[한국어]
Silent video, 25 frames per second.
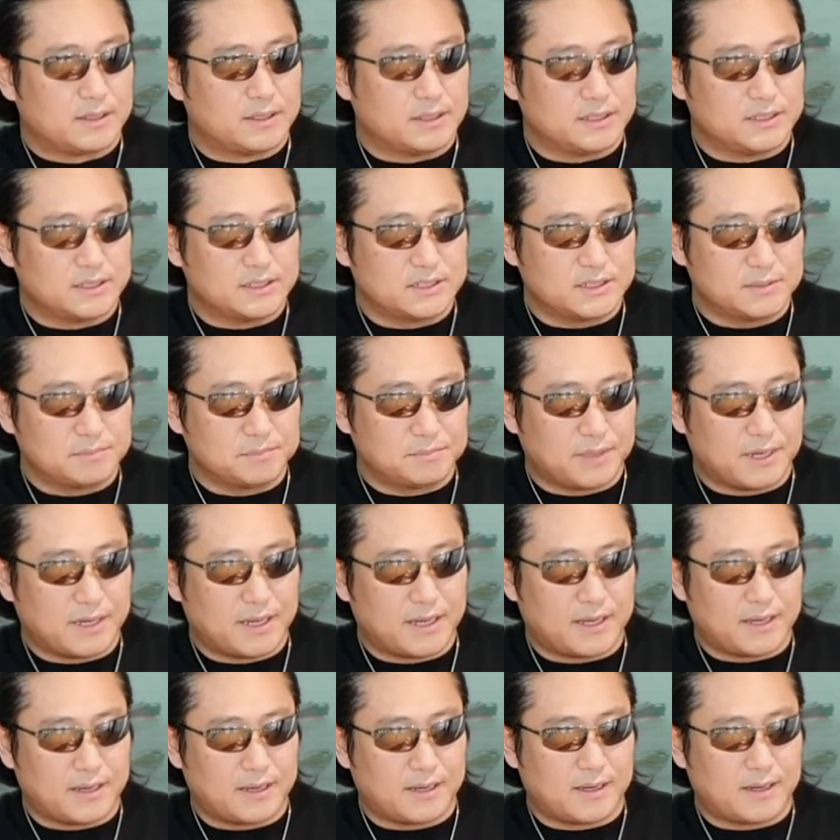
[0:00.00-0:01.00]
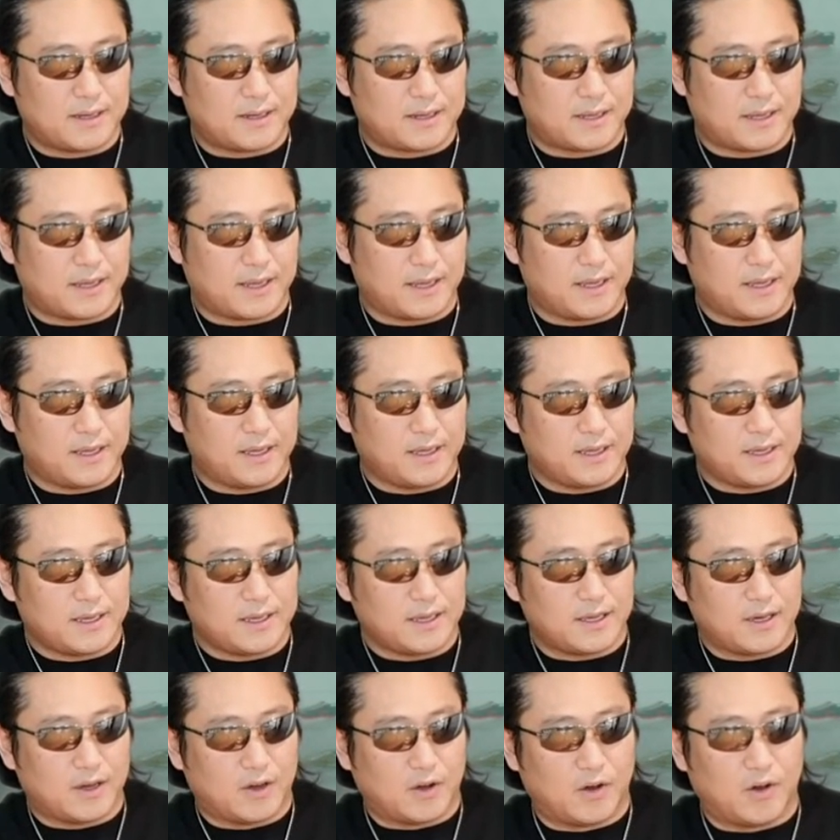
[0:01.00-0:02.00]
이 신발이
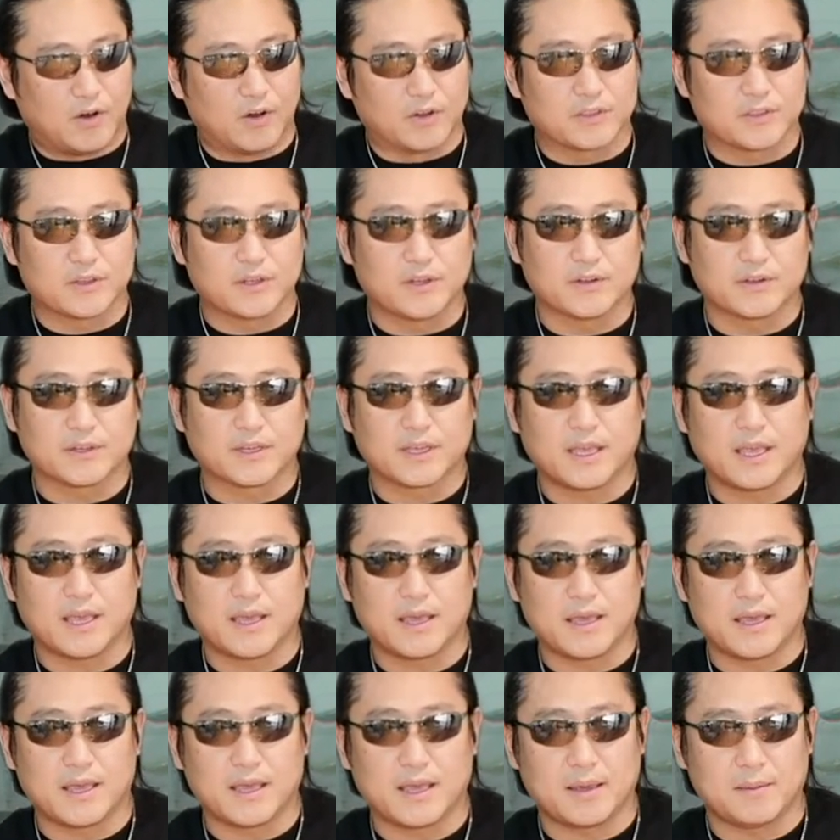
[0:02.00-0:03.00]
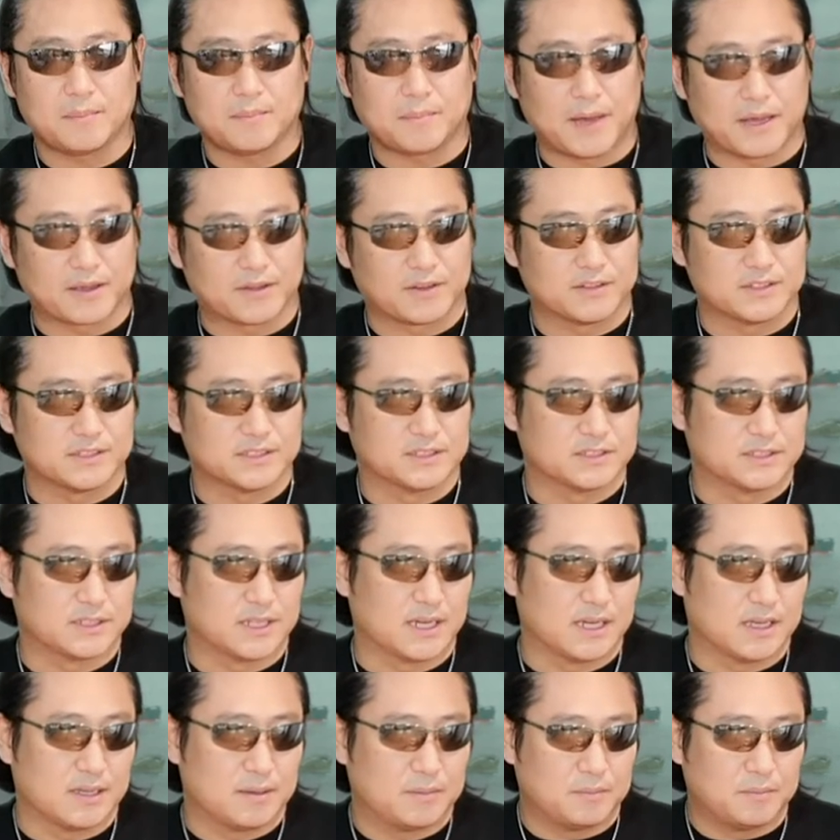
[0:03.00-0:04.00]
어떻게
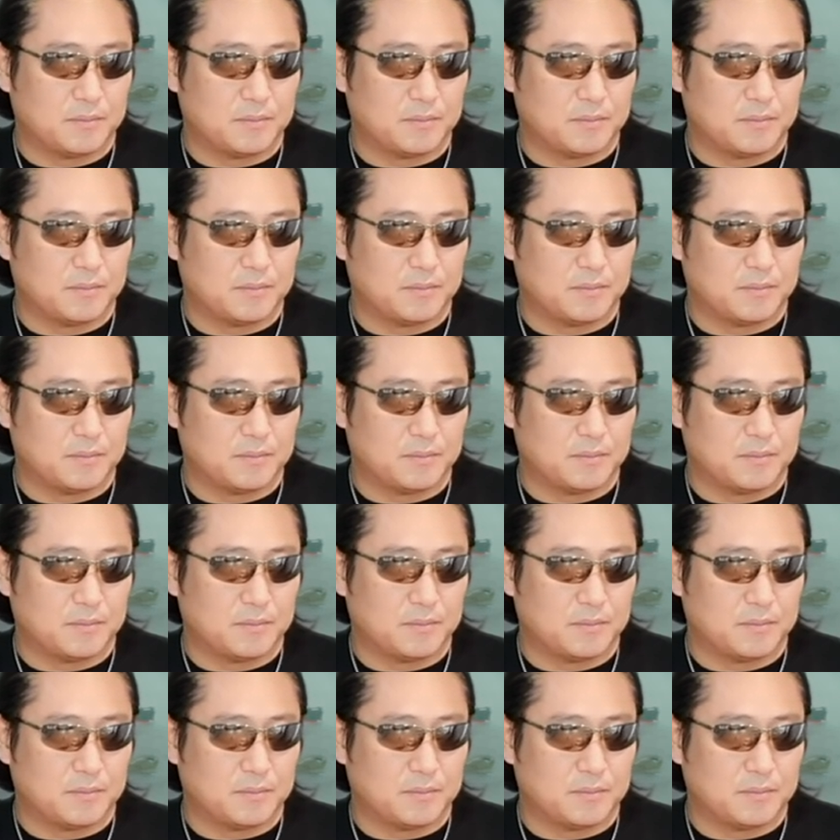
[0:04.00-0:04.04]
바뀌어지느냐.